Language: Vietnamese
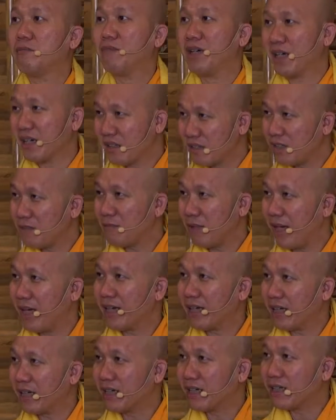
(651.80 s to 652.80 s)
mà cái sinh
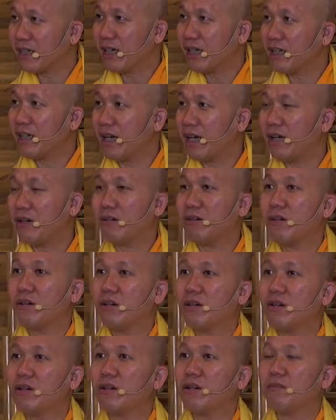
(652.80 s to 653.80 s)
mạng là cái cỡ nào
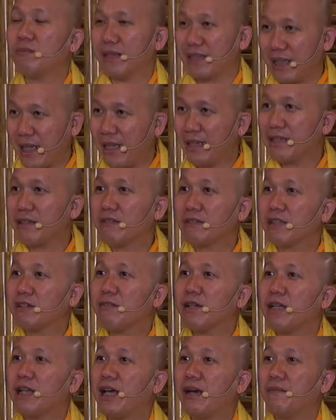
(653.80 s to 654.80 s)
mà tại sao người
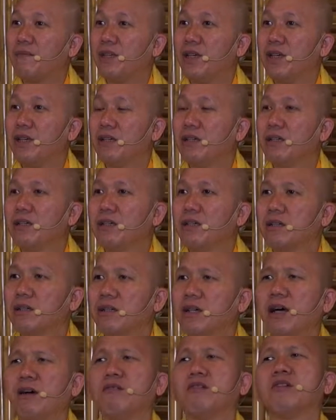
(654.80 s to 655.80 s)
ta phải làm vậy
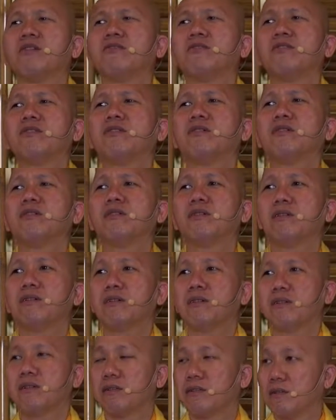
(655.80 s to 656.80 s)
không có
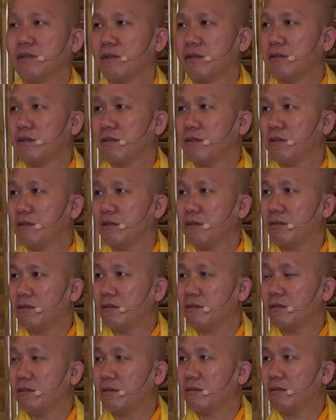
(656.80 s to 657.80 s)
phước
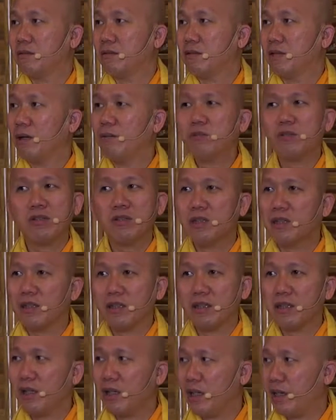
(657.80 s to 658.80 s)
không có
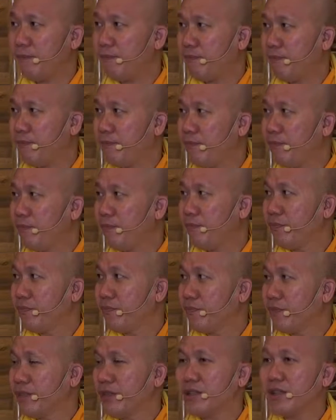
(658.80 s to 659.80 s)
thiện nghiệp
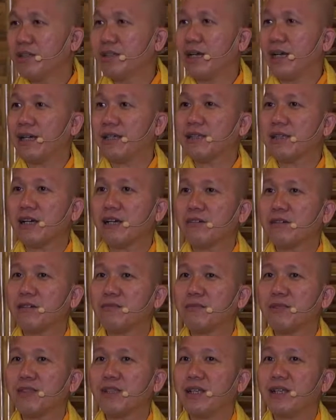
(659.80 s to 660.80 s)
cho nên tại sao
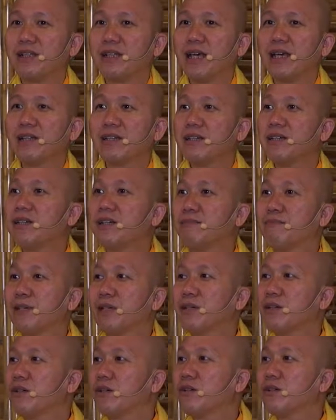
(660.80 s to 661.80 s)
làm nên thành nhát nhất là
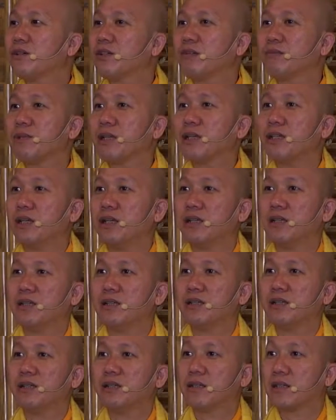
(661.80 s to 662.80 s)
mấy cô trong gia đình
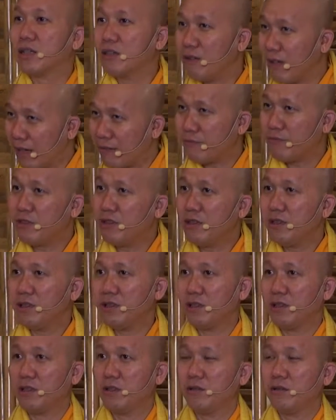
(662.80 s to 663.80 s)
kêu làm
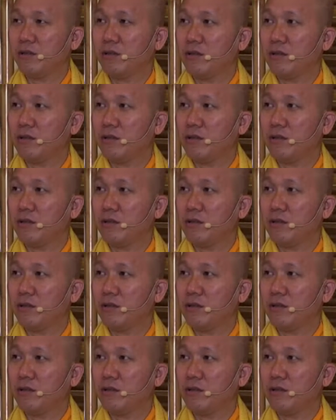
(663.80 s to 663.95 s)
phước